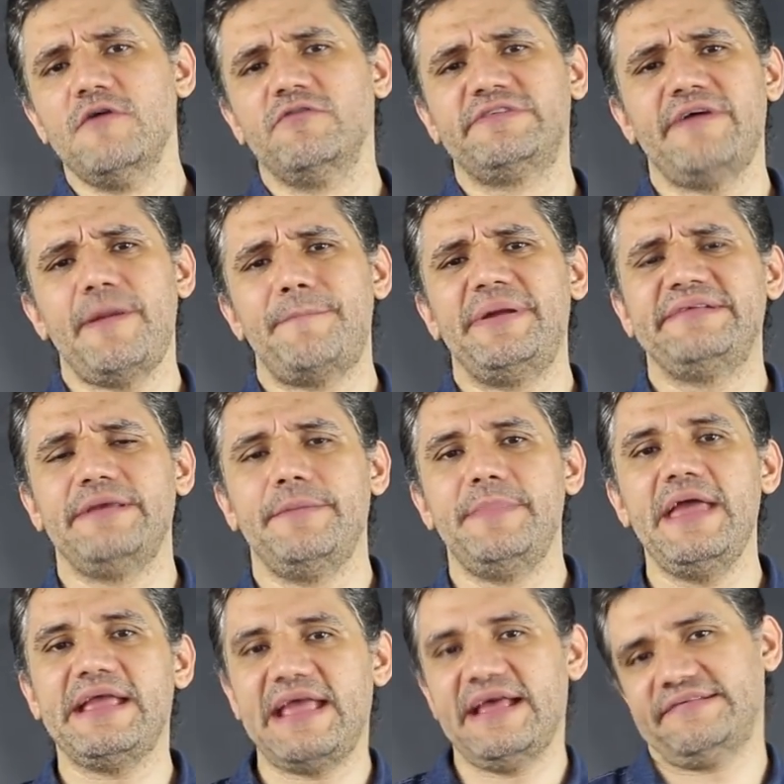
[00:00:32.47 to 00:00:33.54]
você vai
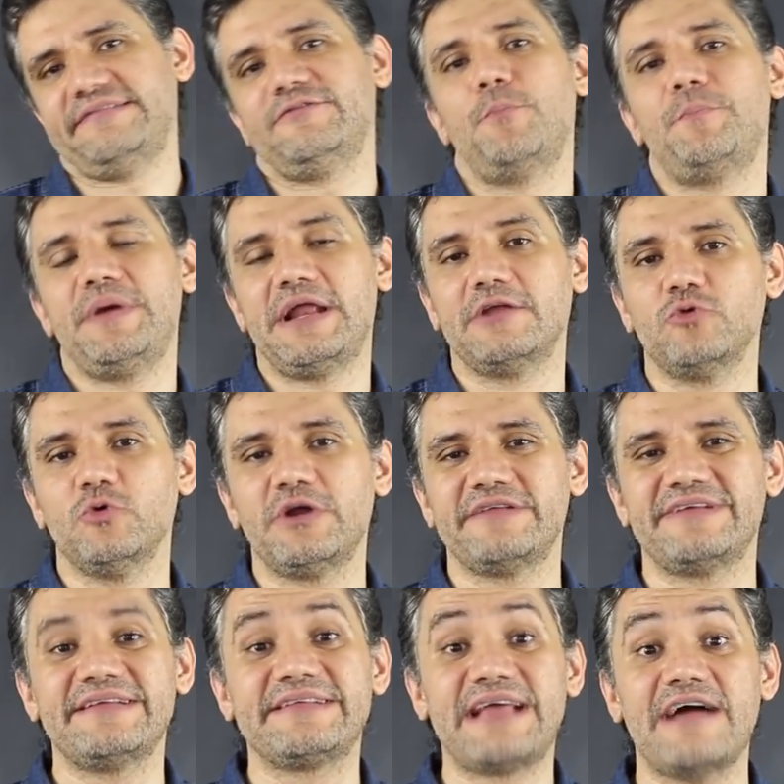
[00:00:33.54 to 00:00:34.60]
perceber que essas
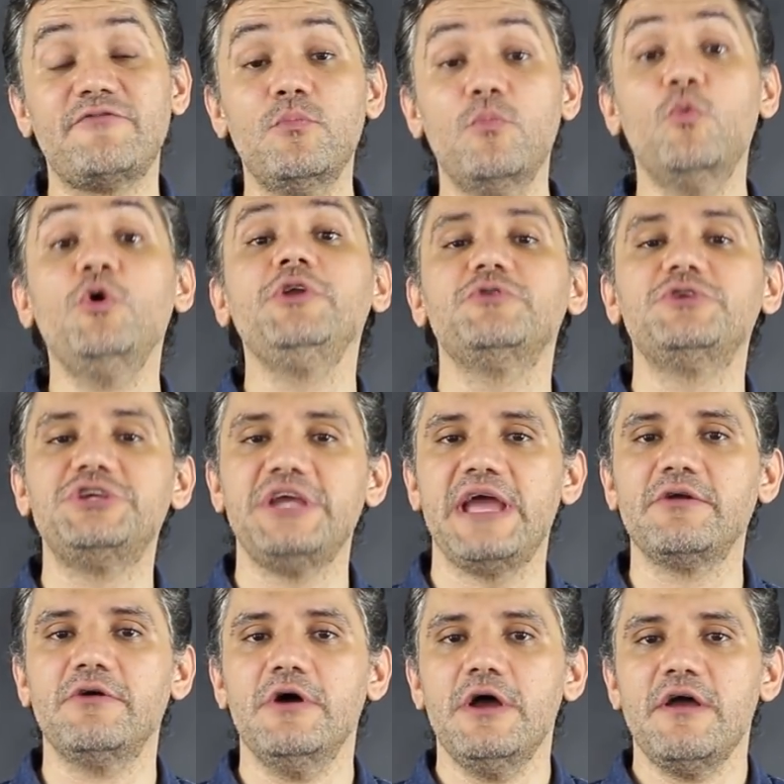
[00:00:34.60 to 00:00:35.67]
operadoras elas ganhavam muito
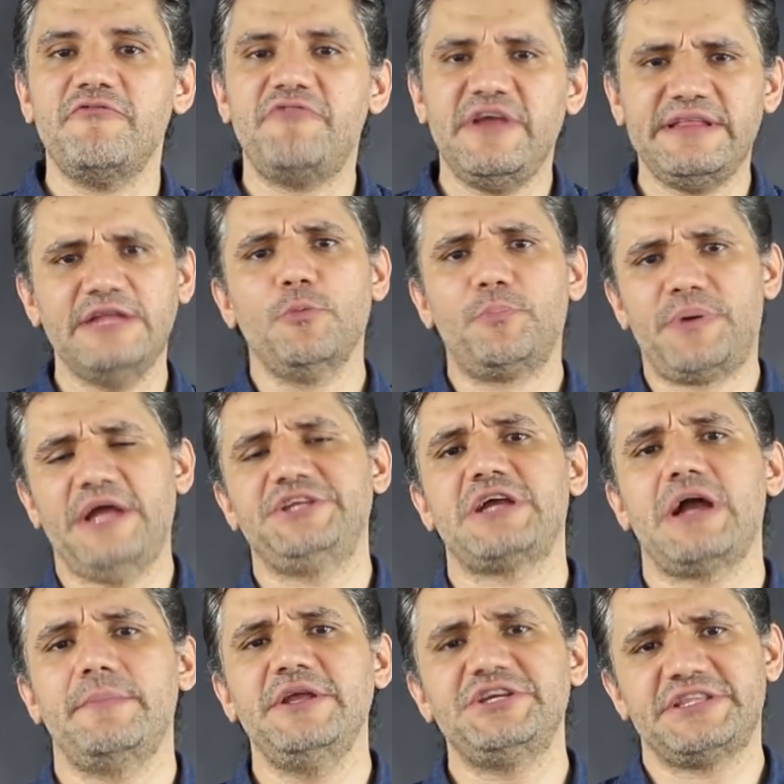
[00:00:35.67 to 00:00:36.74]
dinheiro vendendo
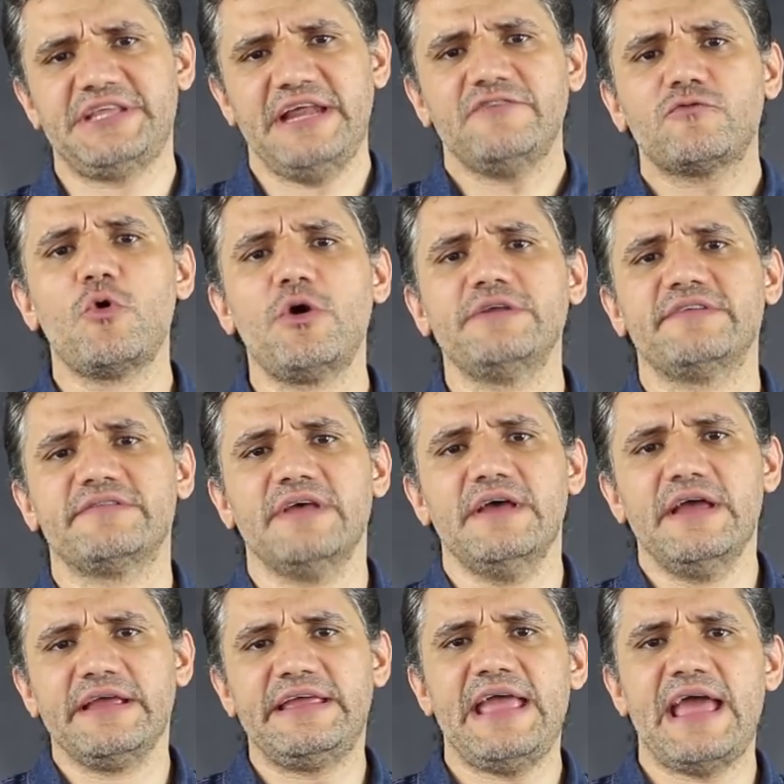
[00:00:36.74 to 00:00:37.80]
praticamente três coisas,
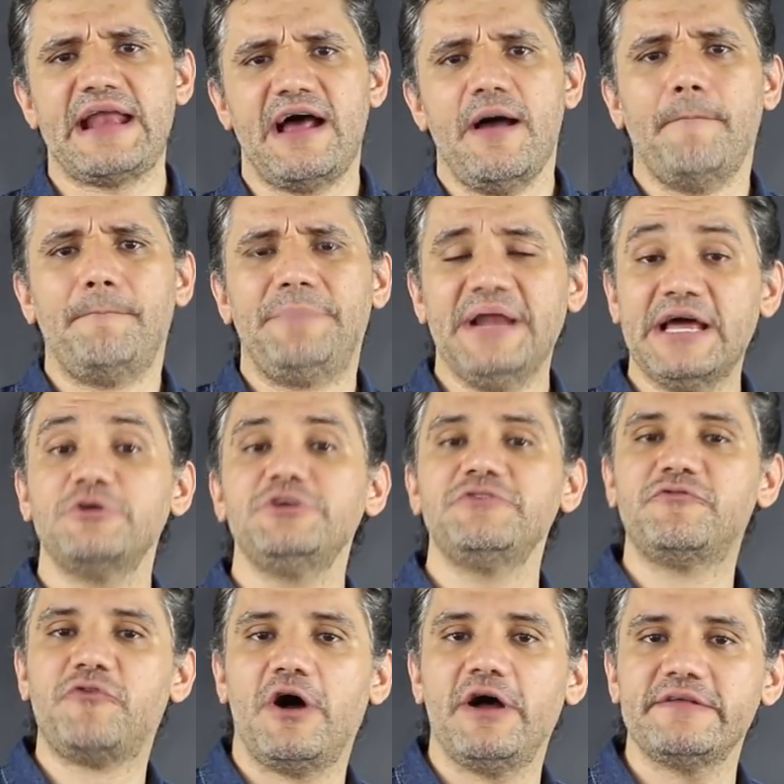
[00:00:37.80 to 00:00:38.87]
que era plano de
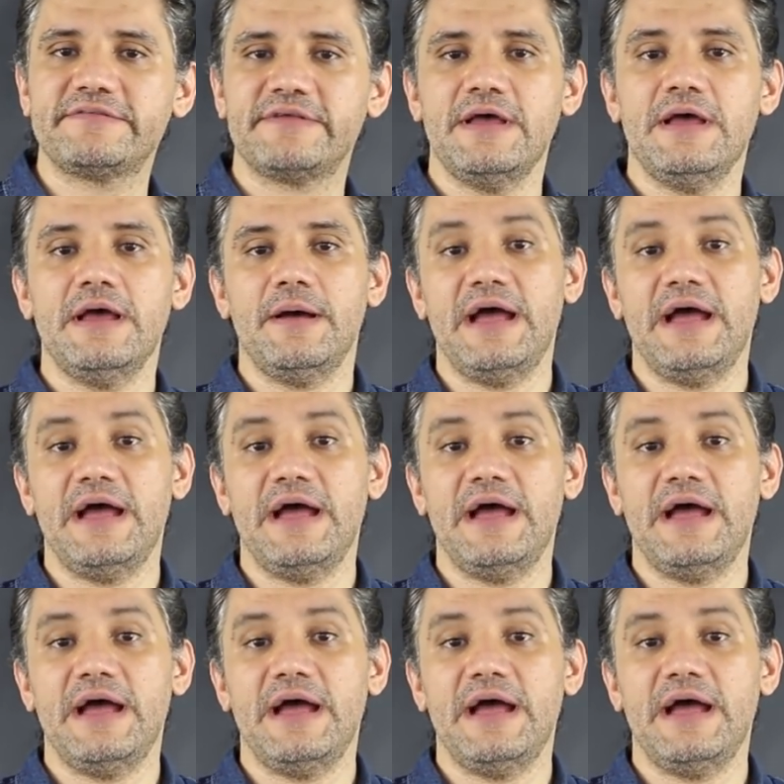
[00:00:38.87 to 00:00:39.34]
voz,